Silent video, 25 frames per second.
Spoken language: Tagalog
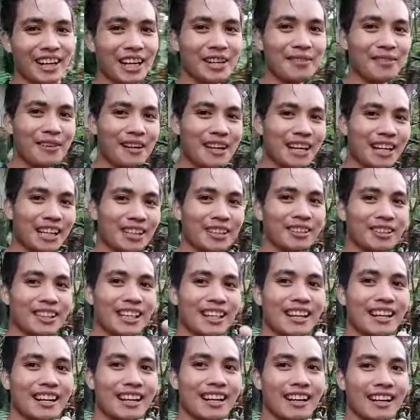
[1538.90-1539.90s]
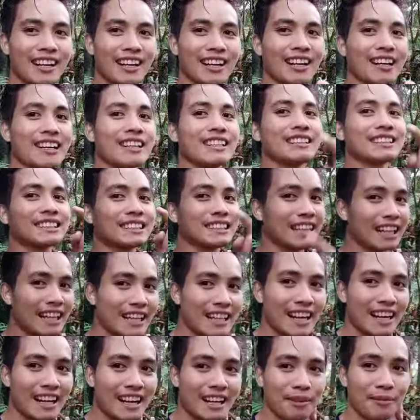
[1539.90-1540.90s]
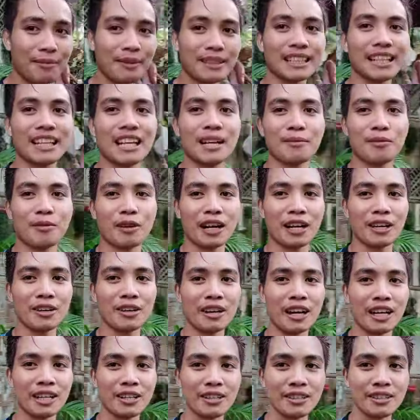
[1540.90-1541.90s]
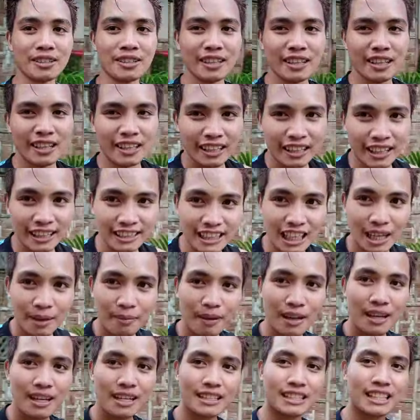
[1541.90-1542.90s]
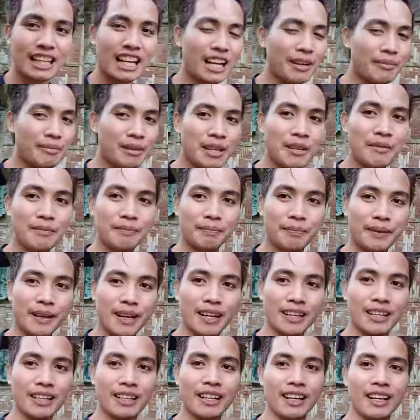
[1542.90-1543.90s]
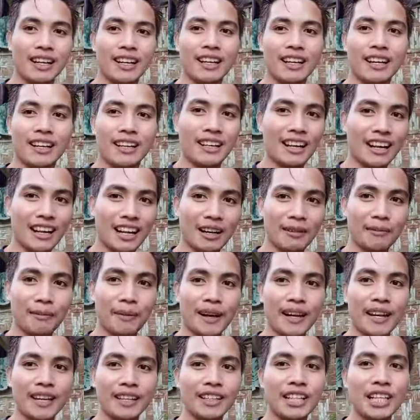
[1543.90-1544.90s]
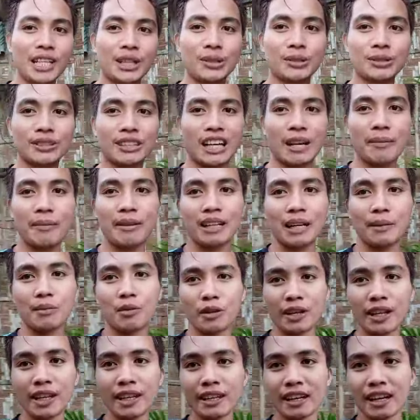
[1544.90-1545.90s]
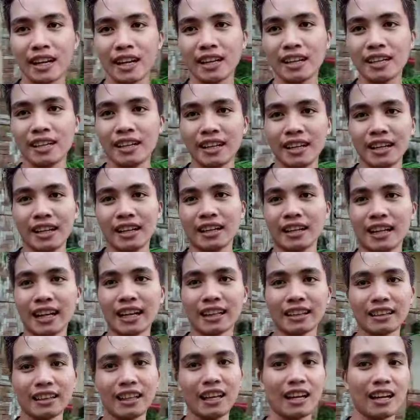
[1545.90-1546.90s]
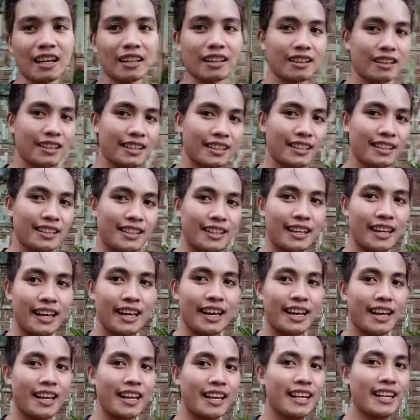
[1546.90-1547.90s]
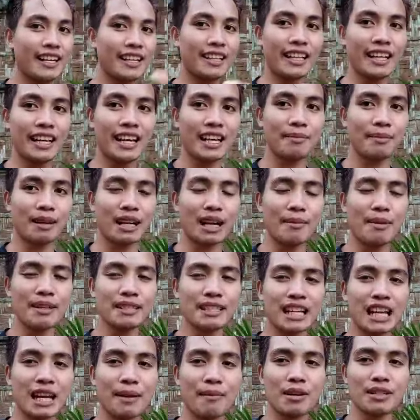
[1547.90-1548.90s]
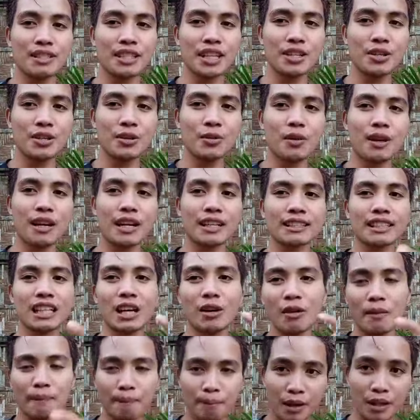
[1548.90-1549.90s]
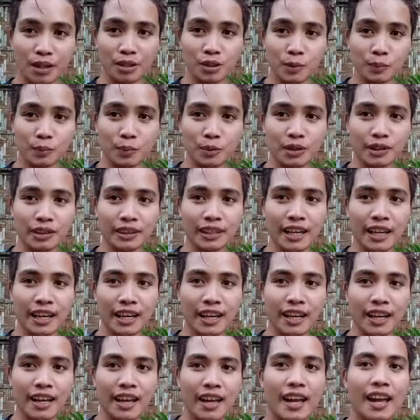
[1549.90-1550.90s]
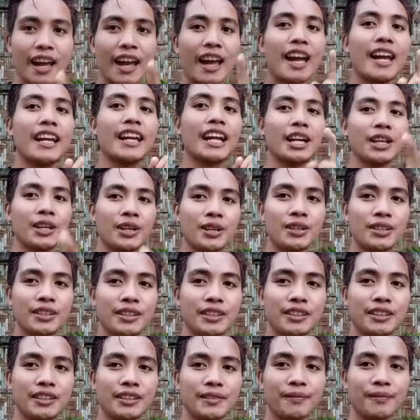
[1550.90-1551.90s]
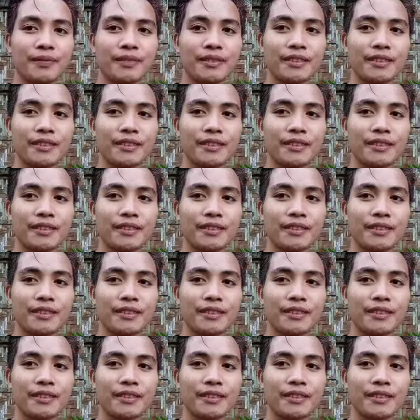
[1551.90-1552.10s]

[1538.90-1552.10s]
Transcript: so ayun mga karoder, sana masaya po kayo ngayon kasama sa aming paglalakbay dito sa aming kabukiran, lahat-lahat. And ayan, maraming salamat sa inyong walang sawang pagsuporta. And ayun,